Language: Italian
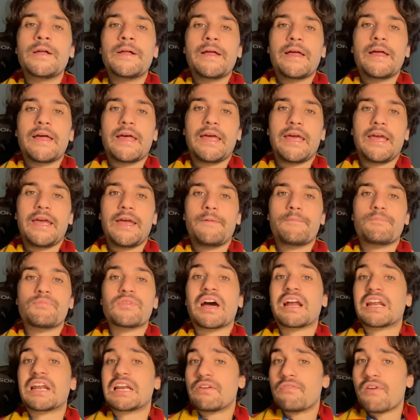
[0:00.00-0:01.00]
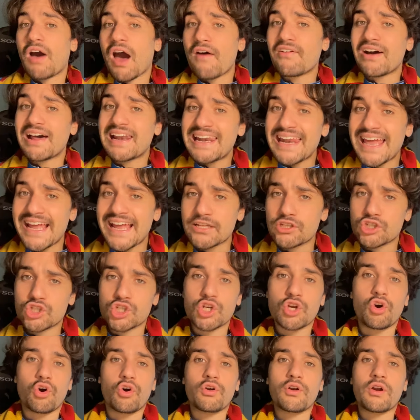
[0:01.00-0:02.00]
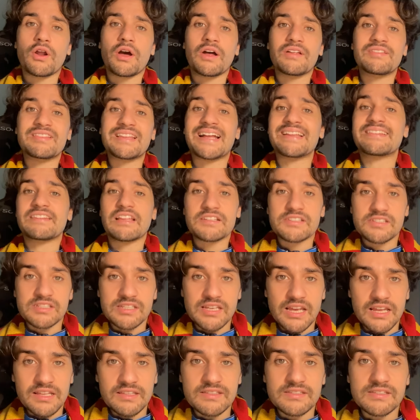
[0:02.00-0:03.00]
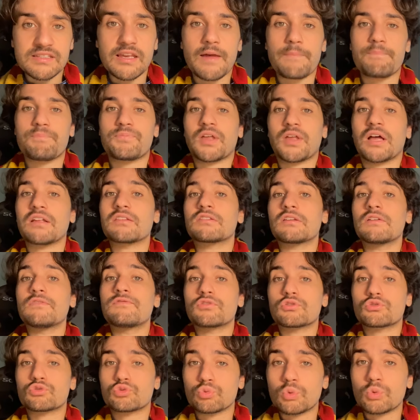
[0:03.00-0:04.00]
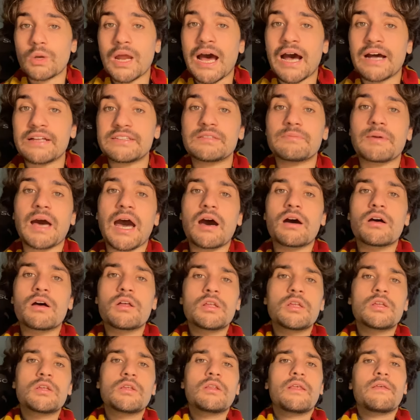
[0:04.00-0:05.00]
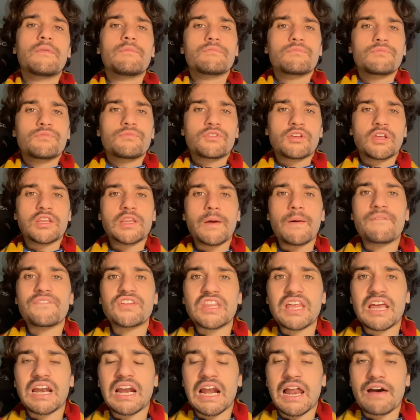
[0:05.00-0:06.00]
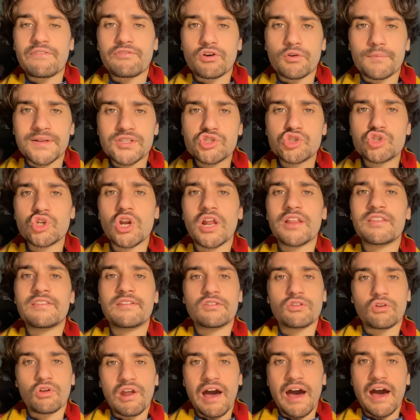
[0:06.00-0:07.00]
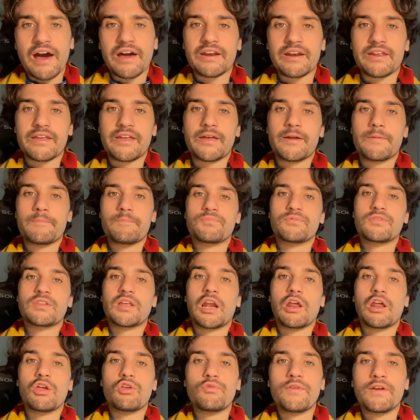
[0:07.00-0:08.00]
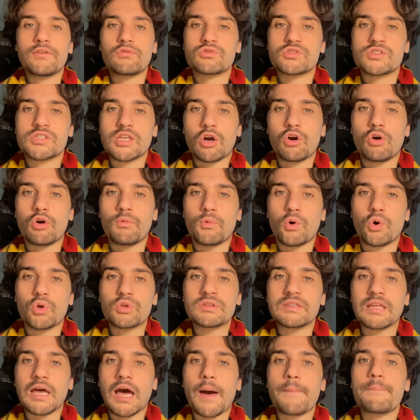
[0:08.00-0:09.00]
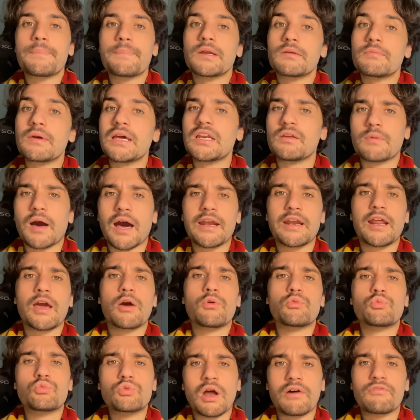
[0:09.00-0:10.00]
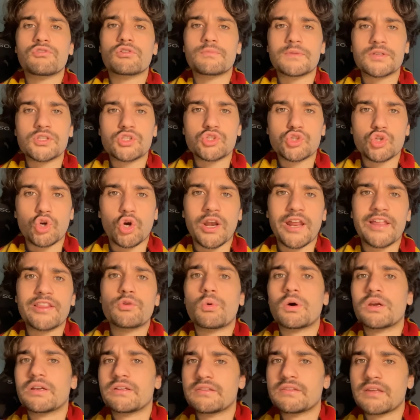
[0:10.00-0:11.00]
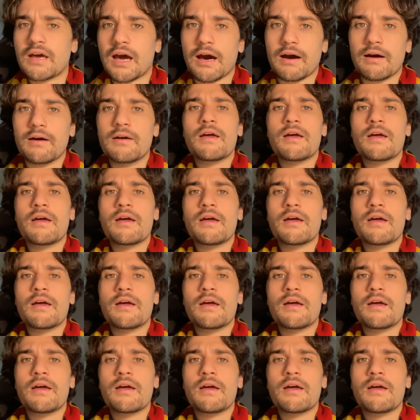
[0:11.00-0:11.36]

eh, arrivava a Lecce con tante assenze, tanti infortunati, ma se andiamo a vedere la formazione titolare della Juventus Tiago Motta, per me rimane una formazione di qualità,